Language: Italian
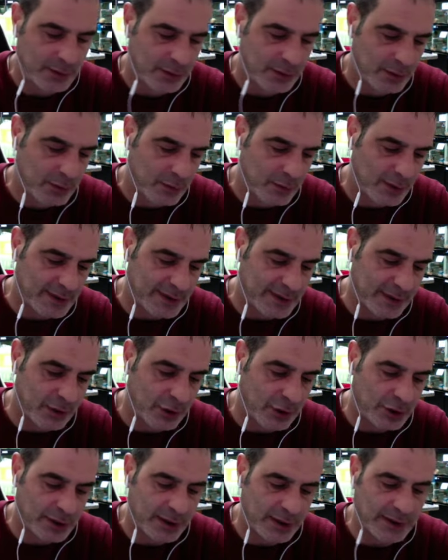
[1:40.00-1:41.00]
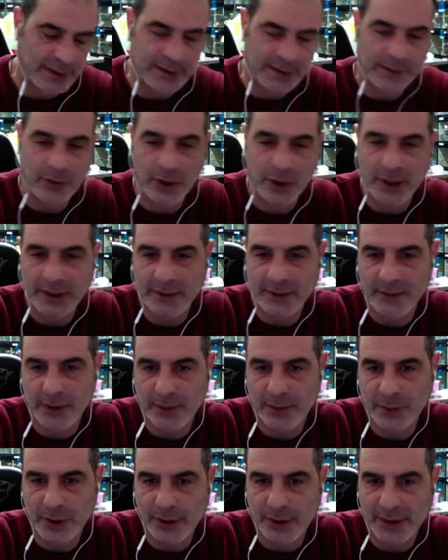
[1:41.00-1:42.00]
queste cose se volete ve le
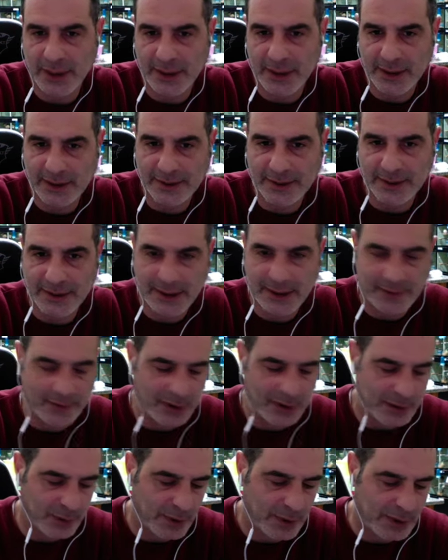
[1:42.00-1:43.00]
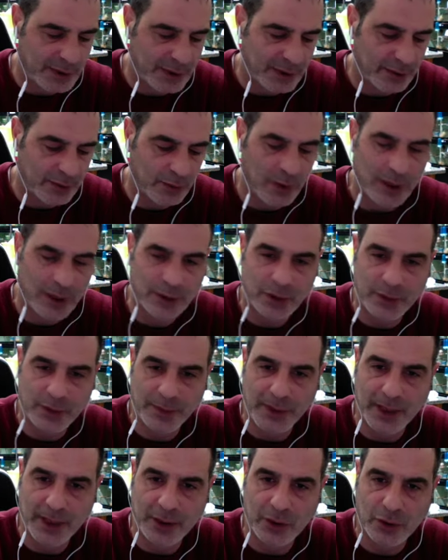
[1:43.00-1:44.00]
potete anche scrivere, quindi quando i
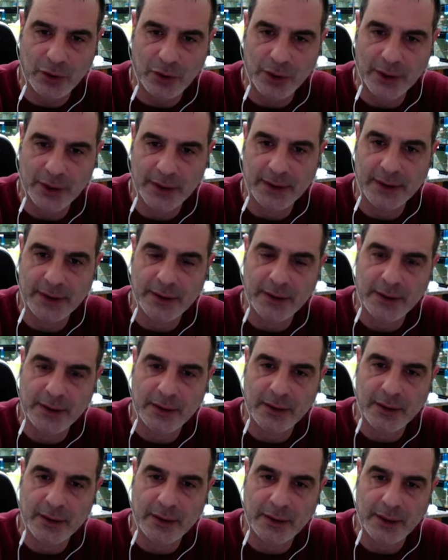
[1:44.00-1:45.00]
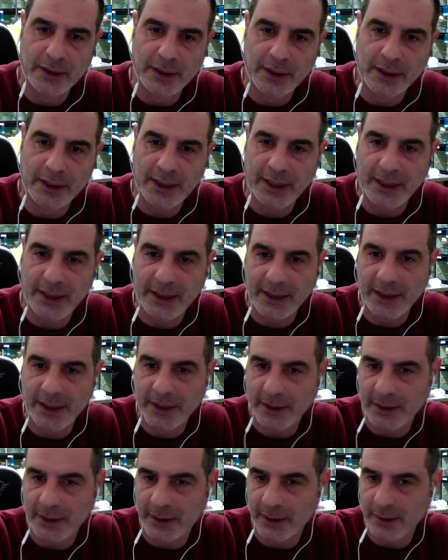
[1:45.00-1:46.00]
piccoli eh,
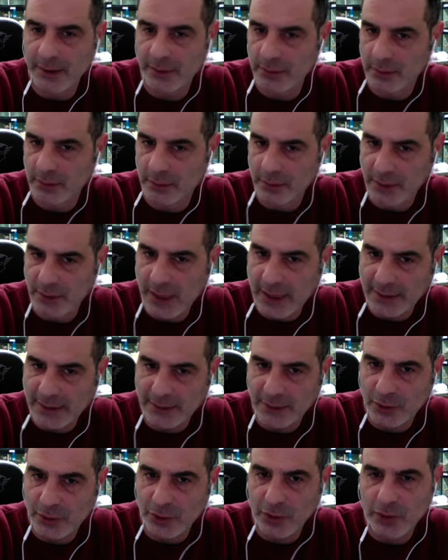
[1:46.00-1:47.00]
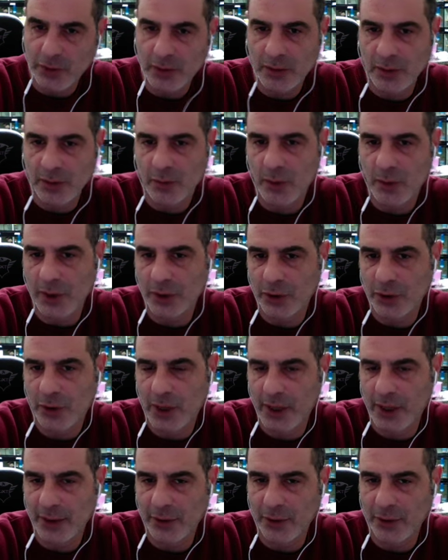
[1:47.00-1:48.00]
canarini nascono, quando
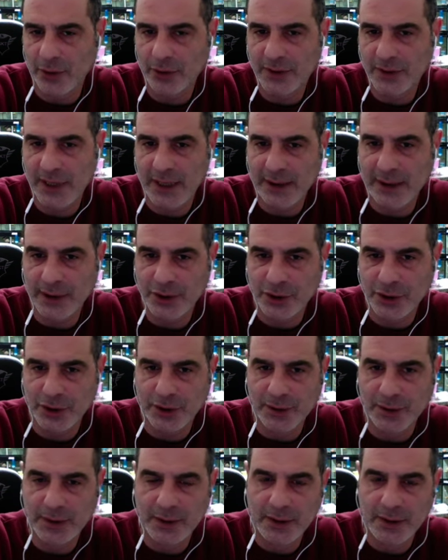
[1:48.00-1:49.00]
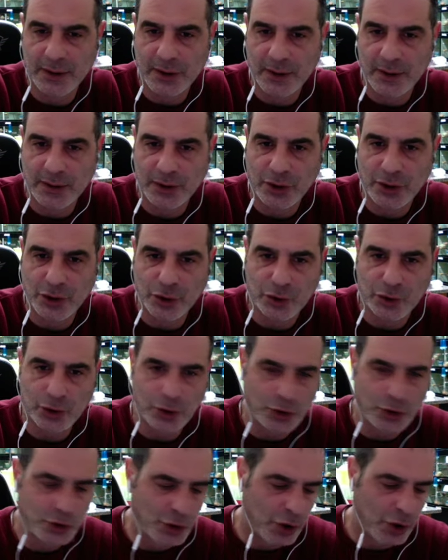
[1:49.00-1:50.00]
hanno
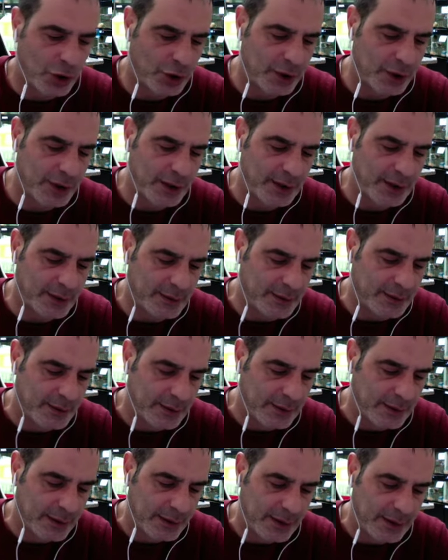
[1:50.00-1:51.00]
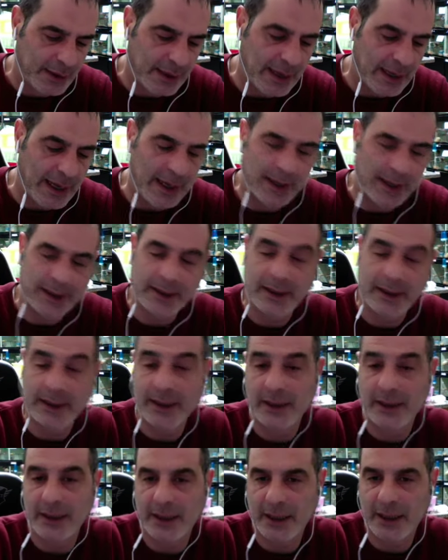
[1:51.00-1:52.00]
16-18 giorni, la
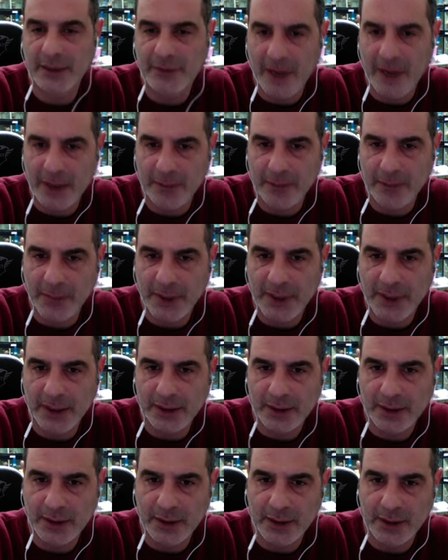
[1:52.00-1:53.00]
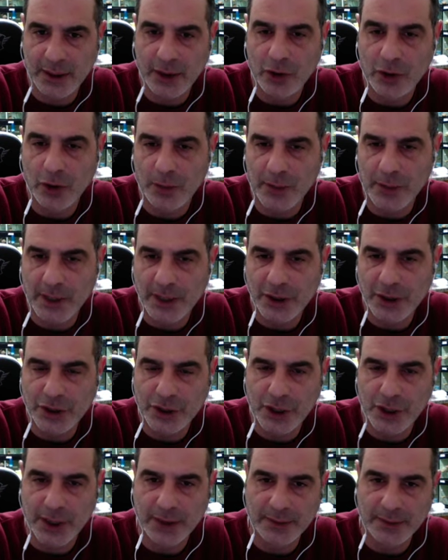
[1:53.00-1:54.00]
canarina femmina
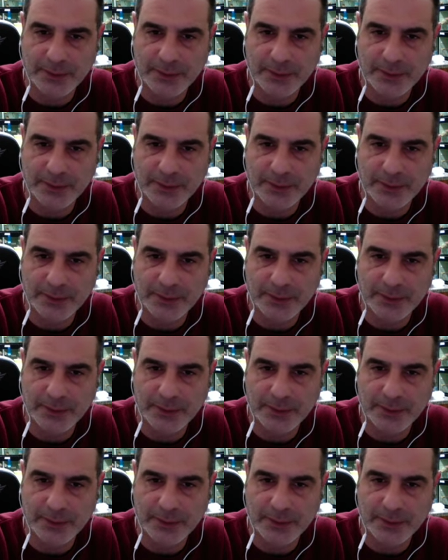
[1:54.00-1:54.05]
incomincia